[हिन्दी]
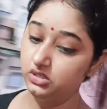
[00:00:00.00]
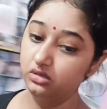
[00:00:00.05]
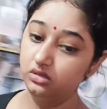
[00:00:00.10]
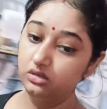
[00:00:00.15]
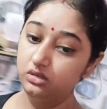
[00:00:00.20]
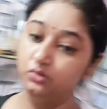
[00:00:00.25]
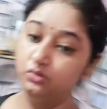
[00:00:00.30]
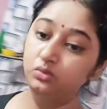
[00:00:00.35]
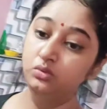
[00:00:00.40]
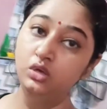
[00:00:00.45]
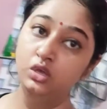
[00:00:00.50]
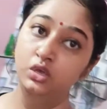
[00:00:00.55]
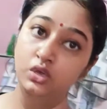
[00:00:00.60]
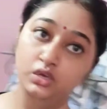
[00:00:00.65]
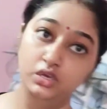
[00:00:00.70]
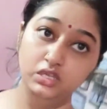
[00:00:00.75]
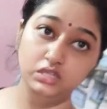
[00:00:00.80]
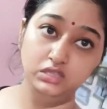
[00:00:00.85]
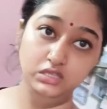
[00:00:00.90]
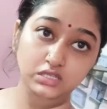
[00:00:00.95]
रही हूँ
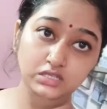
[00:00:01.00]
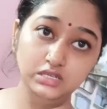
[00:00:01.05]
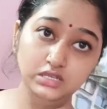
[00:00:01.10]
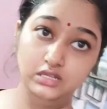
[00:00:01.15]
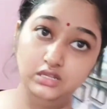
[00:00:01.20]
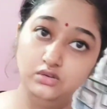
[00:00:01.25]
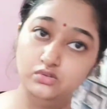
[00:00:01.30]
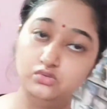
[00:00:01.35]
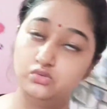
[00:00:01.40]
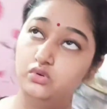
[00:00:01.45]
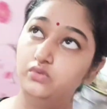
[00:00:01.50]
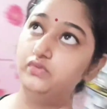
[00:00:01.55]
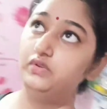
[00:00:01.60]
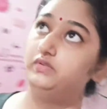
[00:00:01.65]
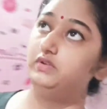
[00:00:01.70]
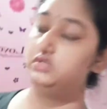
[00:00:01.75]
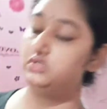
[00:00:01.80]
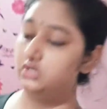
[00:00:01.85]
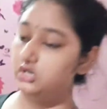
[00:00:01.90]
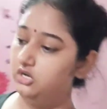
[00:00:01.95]
इतनी ज़्यादा उसको फीवर
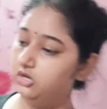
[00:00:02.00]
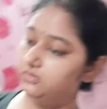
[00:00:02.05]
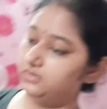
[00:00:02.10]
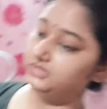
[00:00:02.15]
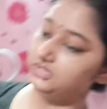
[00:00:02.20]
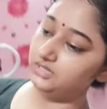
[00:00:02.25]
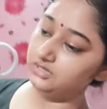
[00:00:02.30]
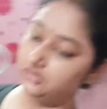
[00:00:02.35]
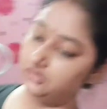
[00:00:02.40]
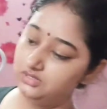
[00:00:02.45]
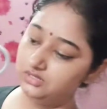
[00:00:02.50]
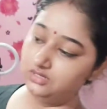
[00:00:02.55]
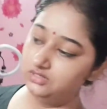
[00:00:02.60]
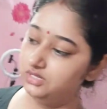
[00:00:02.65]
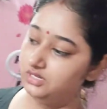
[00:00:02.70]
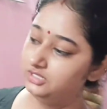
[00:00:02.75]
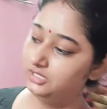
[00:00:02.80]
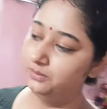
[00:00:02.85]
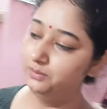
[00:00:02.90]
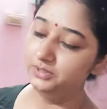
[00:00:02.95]
चढ़ा हुआ था इतना
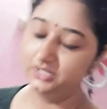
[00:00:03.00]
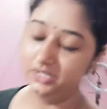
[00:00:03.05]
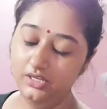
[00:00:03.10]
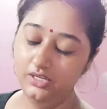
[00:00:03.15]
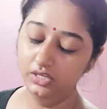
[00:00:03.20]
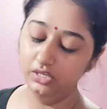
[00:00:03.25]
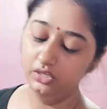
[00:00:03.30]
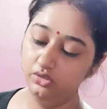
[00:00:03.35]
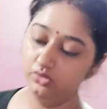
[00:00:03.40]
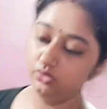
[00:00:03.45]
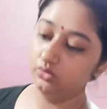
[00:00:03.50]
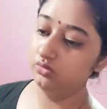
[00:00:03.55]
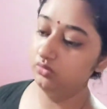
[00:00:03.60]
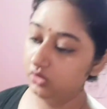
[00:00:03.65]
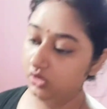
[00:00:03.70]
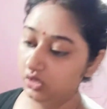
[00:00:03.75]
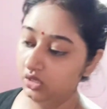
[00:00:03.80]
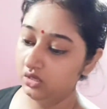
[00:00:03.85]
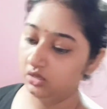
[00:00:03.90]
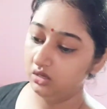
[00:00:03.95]
ज़्यादा पता नहीं क्यों
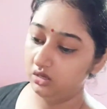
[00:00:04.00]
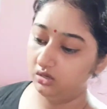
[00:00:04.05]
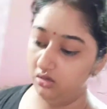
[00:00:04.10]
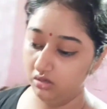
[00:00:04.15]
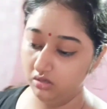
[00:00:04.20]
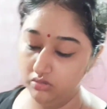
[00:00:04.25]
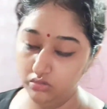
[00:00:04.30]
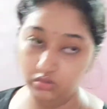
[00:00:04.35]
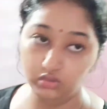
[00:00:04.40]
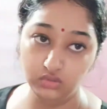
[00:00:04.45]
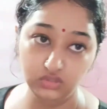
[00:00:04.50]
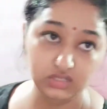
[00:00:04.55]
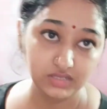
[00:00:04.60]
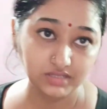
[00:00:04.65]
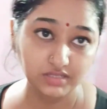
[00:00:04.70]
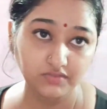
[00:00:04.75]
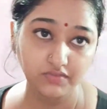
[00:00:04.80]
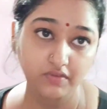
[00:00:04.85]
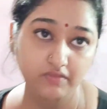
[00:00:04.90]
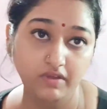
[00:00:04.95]
दो दिन
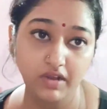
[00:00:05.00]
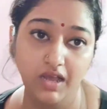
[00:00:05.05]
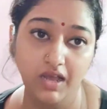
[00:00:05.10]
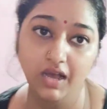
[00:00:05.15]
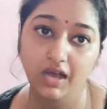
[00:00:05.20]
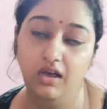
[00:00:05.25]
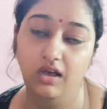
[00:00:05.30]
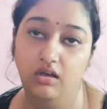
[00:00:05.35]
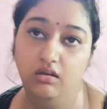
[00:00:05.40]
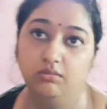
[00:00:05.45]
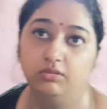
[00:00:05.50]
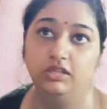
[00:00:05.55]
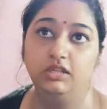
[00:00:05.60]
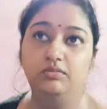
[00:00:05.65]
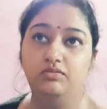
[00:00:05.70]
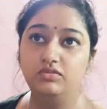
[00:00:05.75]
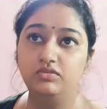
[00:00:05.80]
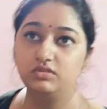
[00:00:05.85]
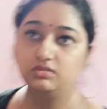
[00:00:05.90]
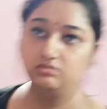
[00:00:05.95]
से फीवर
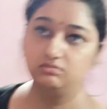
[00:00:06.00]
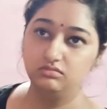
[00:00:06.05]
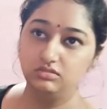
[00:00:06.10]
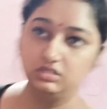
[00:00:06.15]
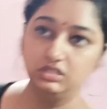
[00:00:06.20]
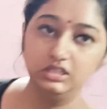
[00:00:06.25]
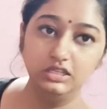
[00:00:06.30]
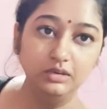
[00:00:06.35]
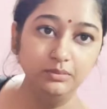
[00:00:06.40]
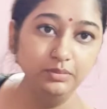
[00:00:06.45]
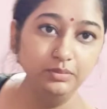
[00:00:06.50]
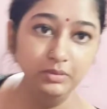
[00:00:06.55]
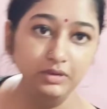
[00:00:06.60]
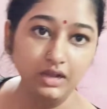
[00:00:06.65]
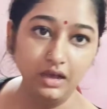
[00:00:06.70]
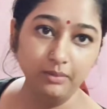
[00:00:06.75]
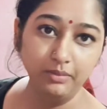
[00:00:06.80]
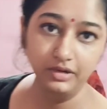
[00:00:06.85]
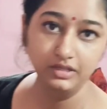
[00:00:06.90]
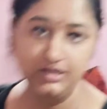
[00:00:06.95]
मतलब सिरप भी
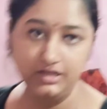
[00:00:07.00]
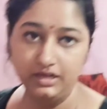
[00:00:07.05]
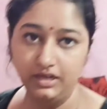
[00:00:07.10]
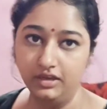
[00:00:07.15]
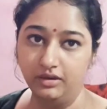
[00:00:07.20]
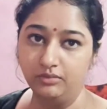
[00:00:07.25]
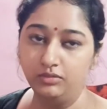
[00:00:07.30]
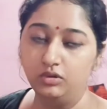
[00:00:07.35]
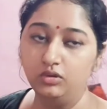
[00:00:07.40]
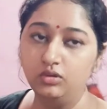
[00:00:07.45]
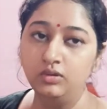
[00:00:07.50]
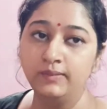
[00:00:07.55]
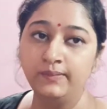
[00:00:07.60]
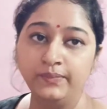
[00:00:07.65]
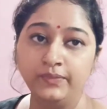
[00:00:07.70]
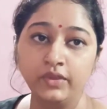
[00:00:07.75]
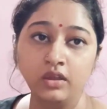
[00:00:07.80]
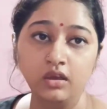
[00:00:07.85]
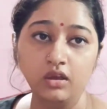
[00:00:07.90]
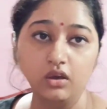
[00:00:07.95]
बराबर दे रहे हैं हम लोग
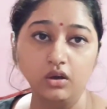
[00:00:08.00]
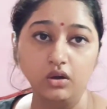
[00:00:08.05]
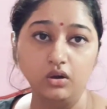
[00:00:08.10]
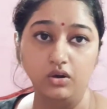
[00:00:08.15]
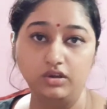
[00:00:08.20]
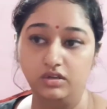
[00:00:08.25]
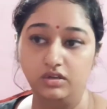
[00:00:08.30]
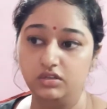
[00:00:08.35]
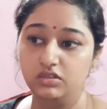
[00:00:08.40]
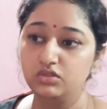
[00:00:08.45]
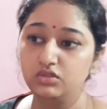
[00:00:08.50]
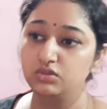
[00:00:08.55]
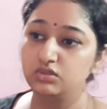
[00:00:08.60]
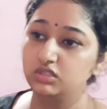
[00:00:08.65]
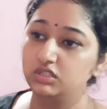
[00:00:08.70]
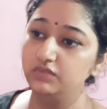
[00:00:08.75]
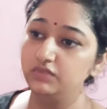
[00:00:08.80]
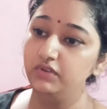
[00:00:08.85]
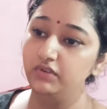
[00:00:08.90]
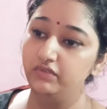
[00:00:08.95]
और सोचा
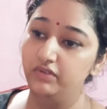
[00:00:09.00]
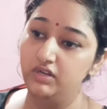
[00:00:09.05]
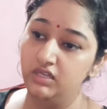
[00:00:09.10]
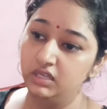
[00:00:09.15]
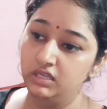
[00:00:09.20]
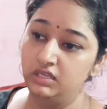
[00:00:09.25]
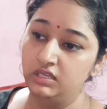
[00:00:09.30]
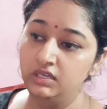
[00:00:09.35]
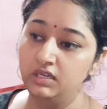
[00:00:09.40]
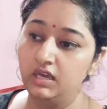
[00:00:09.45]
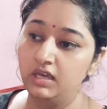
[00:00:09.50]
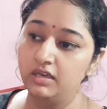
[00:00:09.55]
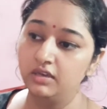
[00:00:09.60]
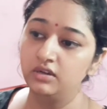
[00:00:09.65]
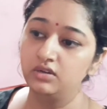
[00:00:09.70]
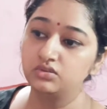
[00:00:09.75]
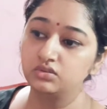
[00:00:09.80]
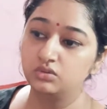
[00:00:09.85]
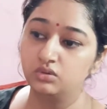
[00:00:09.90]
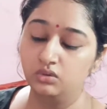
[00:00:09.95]
था फीवर नहीं आएगा
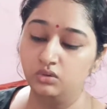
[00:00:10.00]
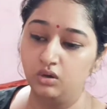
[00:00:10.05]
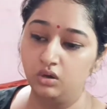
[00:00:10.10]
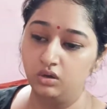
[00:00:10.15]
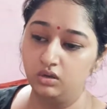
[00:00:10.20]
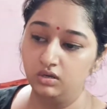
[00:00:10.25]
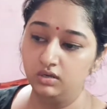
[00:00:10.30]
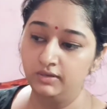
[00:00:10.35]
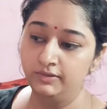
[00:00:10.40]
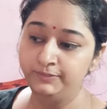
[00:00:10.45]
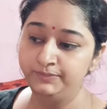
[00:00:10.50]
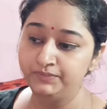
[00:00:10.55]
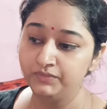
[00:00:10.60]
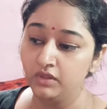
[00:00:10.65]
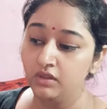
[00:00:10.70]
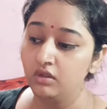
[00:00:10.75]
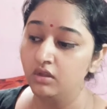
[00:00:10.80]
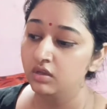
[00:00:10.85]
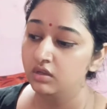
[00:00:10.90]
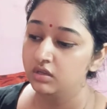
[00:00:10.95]
उसको और
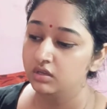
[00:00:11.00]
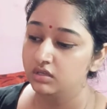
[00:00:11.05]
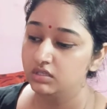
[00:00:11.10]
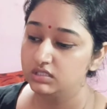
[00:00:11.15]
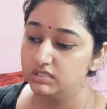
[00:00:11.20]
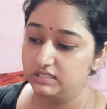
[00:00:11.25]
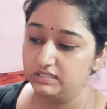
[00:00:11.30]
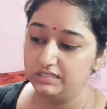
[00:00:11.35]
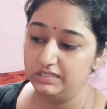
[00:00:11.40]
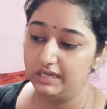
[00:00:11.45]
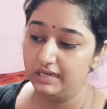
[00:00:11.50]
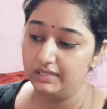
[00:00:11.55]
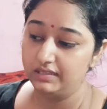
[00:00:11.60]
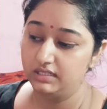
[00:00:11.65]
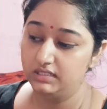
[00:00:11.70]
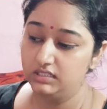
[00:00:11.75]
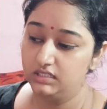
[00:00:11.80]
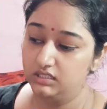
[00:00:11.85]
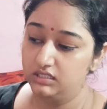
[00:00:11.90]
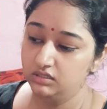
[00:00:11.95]
जैसे ही
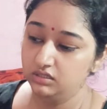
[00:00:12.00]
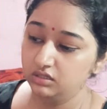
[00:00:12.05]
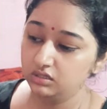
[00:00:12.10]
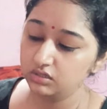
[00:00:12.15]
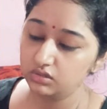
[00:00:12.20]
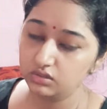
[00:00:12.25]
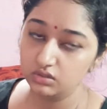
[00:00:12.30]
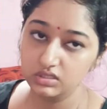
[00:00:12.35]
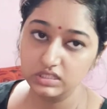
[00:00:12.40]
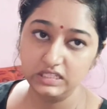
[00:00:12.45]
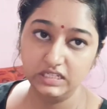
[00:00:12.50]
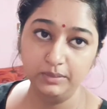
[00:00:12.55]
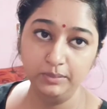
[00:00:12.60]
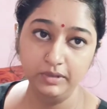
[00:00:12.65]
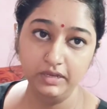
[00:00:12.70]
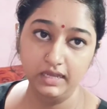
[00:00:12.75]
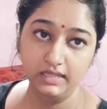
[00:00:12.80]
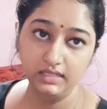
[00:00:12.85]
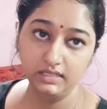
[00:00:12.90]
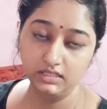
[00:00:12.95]
आता था तो सिरप
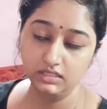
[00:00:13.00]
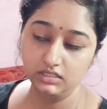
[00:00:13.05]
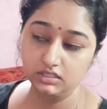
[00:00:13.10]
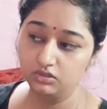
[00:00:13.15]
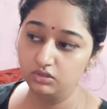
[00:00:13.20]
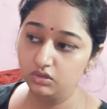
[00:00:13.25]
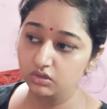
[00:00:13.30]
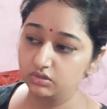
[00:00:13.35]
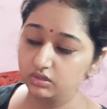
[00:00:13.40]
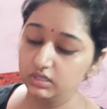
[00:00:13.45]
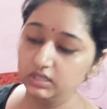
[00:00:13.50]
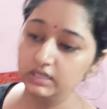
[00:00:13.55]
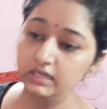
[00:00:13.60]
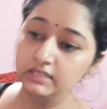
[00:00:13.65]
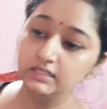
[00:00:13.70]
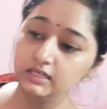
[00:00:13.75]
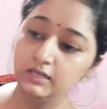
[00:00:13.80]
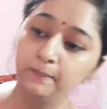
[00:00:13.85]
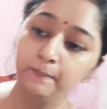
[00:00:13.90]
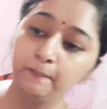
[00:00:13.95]
पिला देते थे डॉक्टर ने कहा
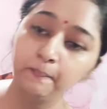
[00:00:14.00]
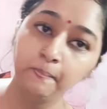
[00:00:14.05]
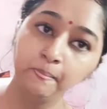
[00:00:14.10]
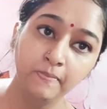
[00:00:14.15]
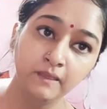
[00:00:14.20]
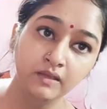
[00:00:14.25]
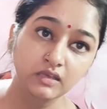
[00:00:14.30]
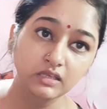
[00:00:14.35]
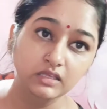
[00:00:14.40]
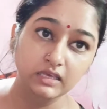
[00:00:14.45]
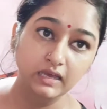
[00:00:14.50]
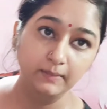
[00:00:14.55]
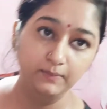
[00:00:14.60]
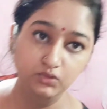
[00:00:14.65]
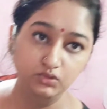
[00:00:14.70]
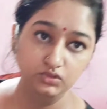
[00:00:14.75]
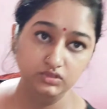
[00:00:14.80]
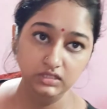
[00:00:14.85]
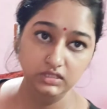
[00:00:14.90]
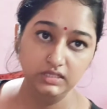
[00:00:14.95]
था कि आप
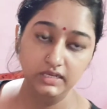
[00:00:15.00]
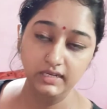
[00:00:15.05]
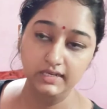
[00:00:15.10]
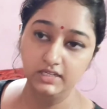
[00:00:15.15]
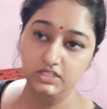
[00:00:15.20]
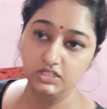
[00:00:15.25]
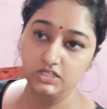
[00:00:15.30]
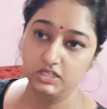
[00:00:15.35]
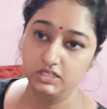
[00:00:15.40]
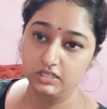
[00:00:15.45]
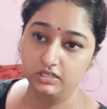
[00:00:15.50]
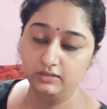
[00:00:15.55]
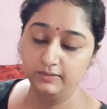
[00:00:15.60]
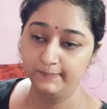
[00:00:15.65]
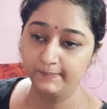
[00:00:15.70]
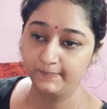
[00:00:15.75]
दो दिन देख लीजिए अगर